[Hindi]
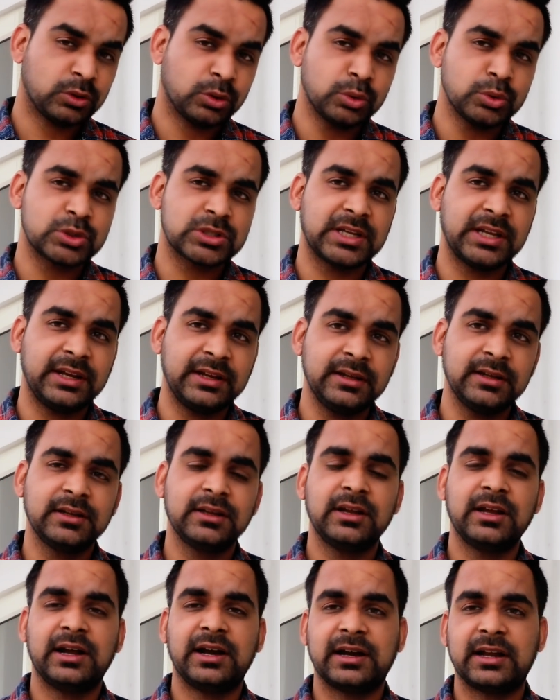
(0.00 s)
तो उसके लिए
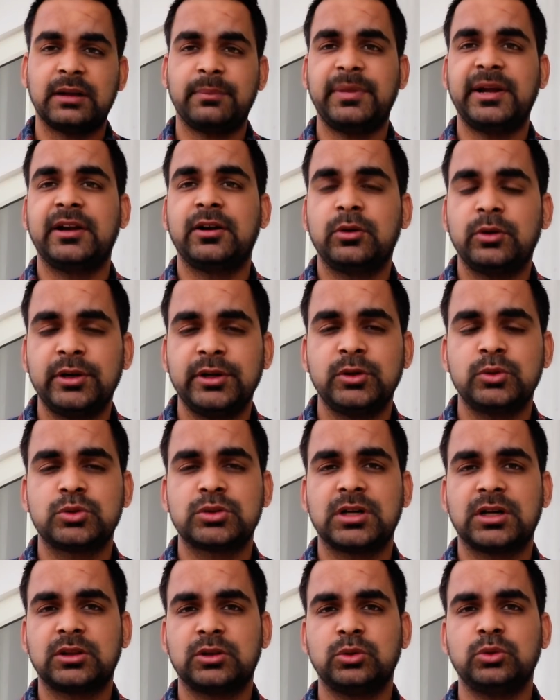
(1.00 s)
अगर आप एंड्रॉयड
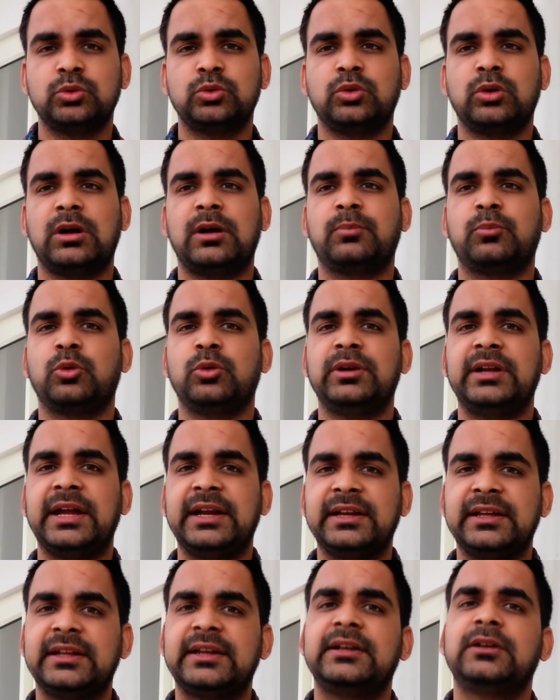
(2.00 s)
यूज़ करते हो तो आपको
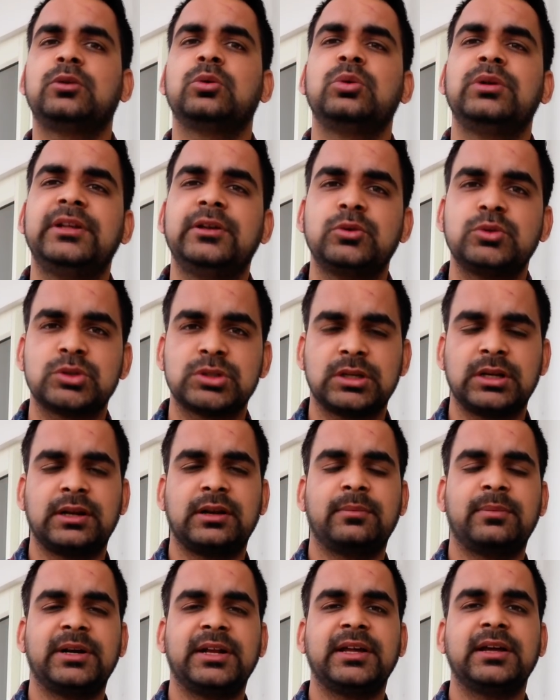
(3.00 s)
नाइन ग्रिड टूल यूज़
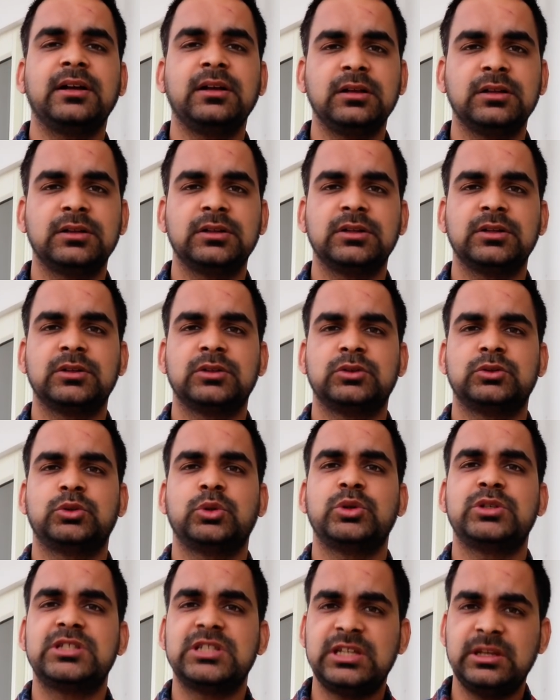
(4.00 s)
करना पड़ेगा
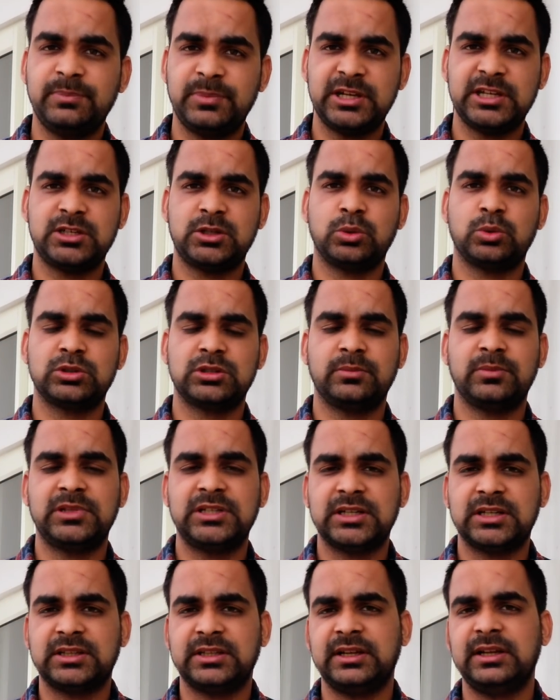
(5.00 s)
जो इजीली प्ले स्टोर से
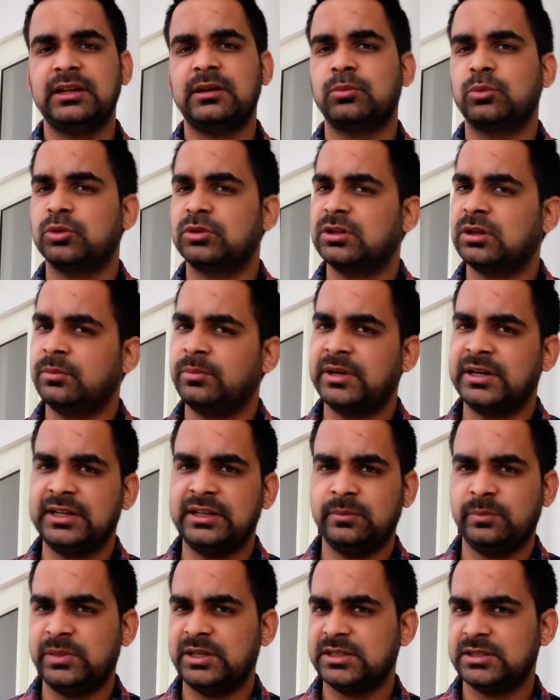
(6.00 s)
मिल जाता है आपको थर्ड
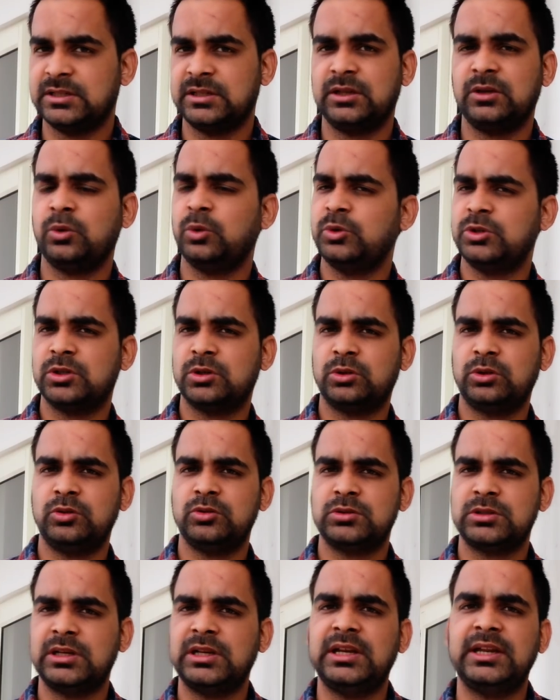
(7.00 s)
पार्टी एप्लीकेशन की कोई जरूरत
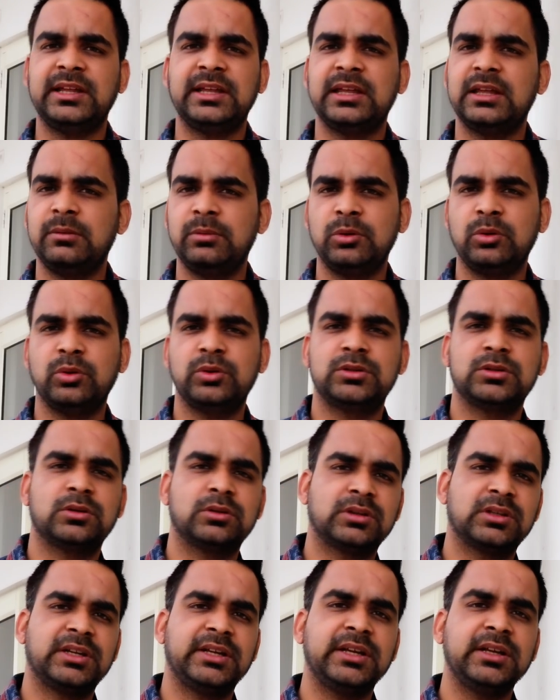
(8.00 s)
नहीं उसकी लिंक की भी कोई
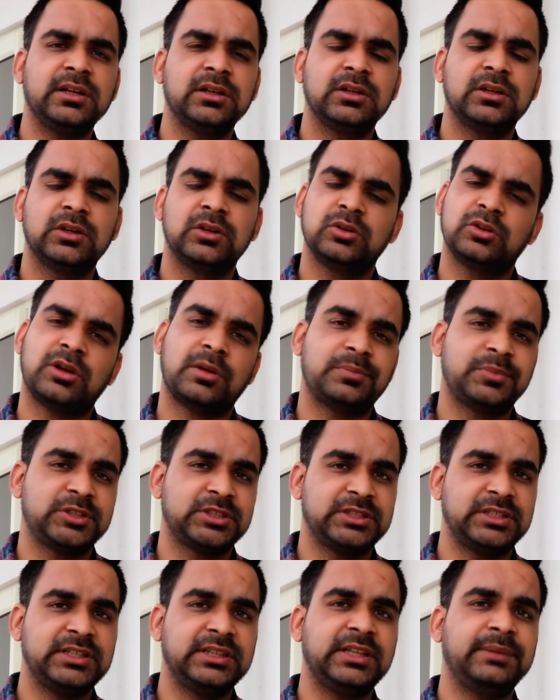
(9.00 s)
ज़रूरत नहीं है तो आप
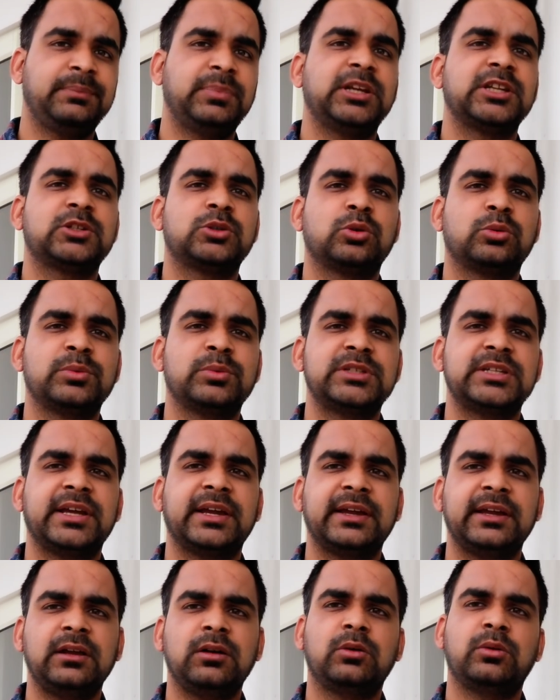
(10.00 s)
सीधे प्ले स्टोर में
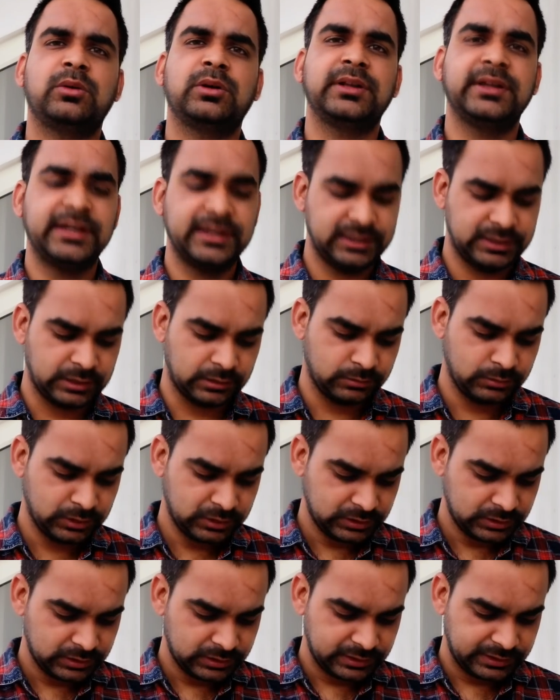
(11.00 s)
जाएंगे और ग्रिड
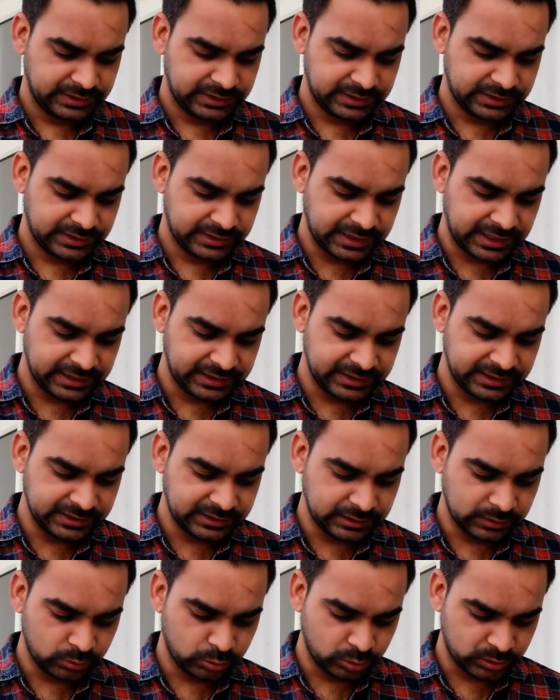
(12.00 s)
ये नाइन
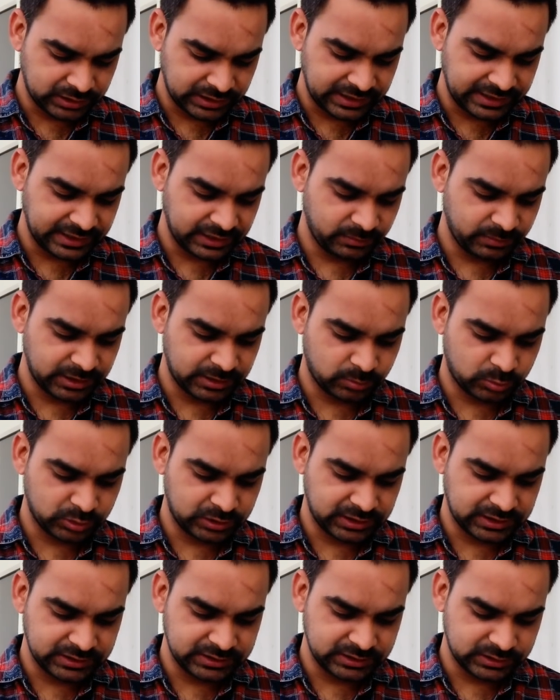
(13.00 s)
ग्रिड डाउनलोड कर लेंगे मैं आपको
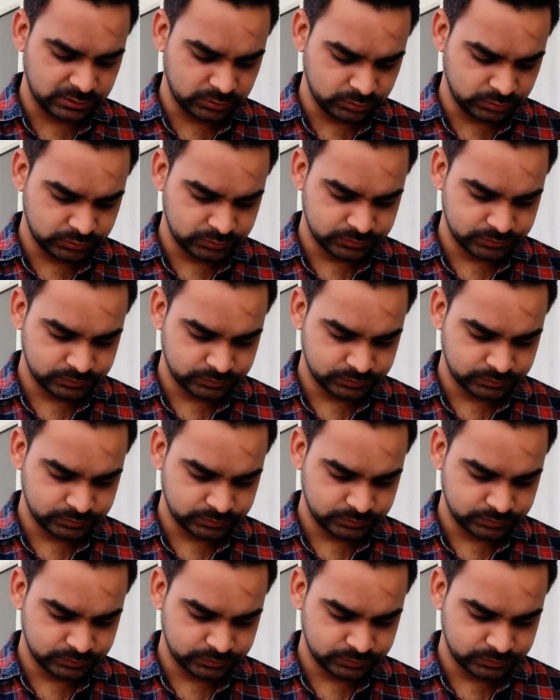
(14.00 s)
दिखा देता हूँ